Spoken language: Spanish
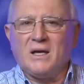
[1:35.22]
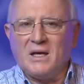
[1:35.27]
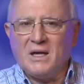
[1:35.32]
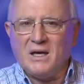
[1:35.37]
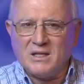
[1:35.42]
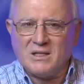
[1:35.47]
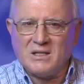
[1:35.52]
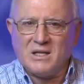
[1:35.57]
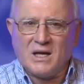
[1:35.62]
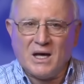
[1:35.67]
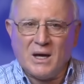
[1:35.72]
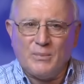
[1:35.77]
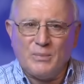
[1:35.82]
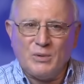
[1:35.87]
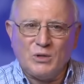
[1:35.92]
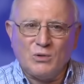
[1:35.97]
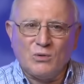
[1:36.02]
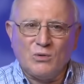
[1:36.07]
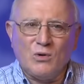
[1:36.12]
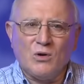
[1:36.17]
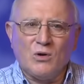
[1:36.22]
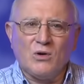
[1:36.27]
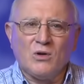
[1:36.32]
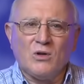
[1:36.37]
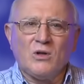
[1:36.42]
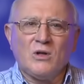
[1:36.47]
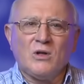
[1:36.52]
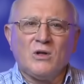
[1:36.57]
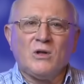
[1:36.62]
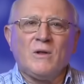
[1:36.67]
Este capítulo
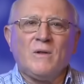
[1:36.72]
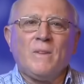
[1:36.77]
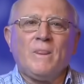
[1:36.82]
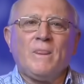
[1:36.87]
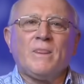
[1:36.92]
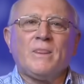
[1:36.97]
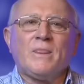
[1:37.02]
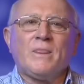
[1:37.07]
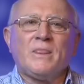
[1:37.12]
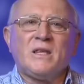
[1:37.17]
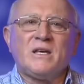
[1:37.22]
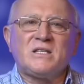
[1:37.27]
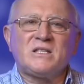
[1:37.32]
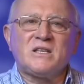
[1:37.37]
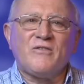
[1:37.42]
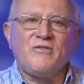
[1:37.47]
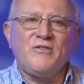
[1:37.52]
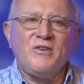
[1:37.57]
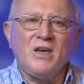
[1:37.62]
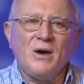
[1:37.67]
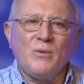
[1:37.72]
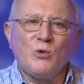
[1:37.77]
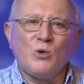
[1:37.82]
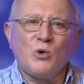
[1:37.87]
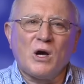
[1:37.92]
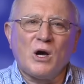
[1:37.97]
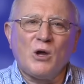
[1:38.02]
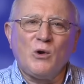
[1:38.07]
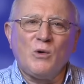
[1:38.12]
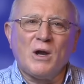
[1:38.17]
desafía a
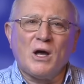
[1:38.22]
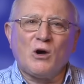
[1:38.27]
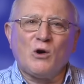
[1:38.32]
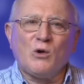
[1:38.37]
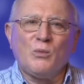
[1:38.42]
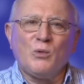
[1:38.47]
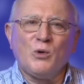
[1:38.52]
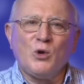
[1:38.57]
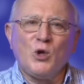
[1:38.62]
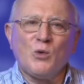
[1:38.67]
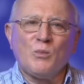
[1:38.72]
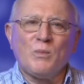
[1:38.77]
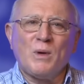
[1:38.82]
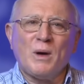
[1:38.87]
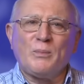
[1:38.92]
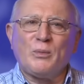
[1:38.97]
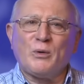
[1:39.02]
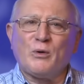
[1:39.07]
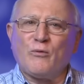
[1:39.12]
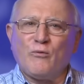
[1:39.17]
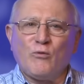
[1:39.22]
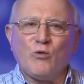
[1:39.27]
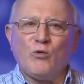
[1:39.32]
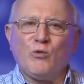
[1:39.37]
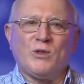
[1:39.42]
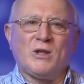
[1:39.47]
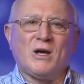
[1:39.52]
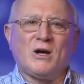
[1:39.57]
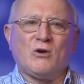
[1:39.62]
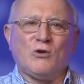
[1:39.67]
buscar una comunión más
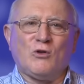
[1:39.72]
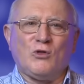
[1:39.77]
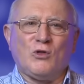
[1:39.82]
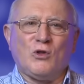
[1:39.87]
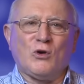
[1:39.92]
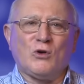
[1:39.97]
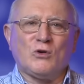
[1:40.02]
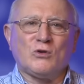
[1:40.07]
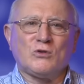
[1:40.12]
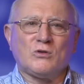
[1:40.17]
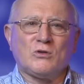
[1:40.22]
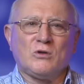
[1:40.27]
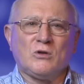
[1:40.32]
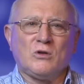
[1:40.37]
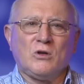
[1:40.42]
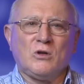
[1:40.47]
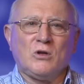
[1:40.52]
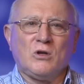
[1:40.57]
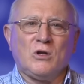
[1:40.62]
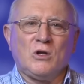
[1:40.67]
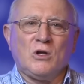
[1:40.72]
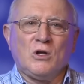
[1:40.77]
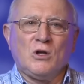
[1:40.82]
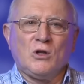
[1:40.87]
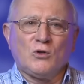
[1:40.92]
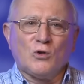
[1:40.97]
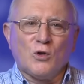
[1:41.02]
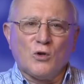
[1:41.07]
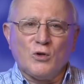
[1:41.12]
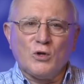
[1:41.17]
profunda con Dios,
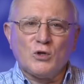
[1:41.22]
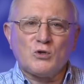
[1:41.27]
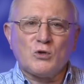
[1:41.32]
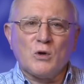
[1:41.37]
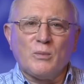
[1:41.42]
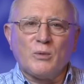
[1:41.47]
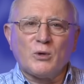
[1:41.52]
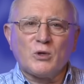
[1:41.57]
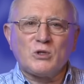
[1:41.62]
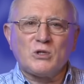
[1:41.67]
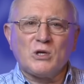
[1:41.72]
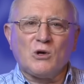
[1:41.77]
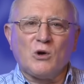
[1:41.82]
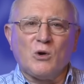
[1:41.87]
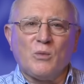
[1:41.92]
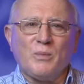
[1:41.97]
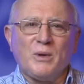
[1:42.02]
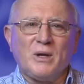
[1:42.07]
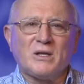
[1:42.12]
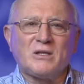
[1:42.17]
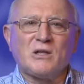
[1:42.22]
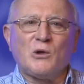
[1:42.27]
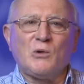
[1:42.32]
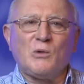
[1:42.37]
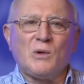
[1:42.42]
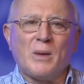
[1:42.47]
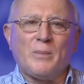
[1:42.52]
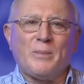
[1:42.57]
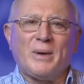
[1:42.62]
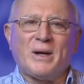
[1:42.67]
donde su amor se convierta en
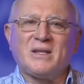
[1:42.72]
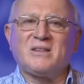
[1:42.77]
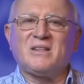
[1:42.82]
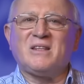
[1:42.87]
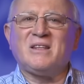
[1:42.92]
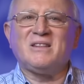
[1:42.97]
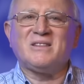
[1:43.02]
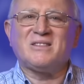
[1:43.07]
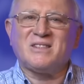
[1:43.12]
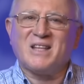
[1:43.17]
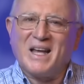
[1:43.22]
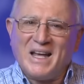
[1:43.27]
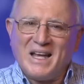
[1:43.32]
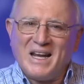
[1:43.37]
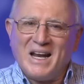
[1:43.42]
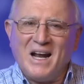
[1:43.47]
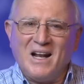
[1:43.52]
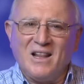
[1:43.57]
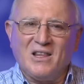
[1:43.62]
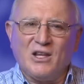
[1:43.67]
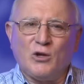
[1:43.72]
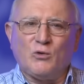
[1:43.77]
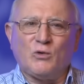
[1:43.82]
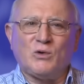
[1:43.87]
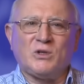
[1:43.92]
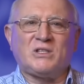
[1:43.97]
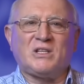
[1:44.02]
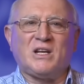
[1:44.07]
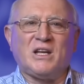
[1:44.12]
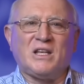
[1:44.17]
una parte integral de
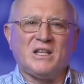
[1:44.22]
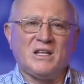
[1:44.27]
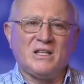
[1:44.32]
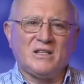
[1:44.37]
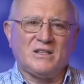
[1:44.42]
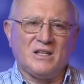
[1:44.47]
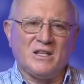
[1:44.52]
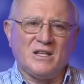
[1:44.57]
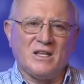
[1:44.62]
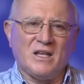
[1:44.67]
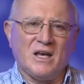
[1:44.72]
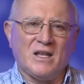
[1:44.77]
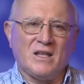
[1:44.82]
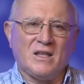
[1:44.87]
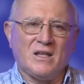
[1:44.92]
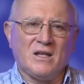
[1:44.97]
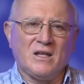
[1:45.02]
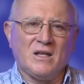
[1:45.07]
nuestra identidad.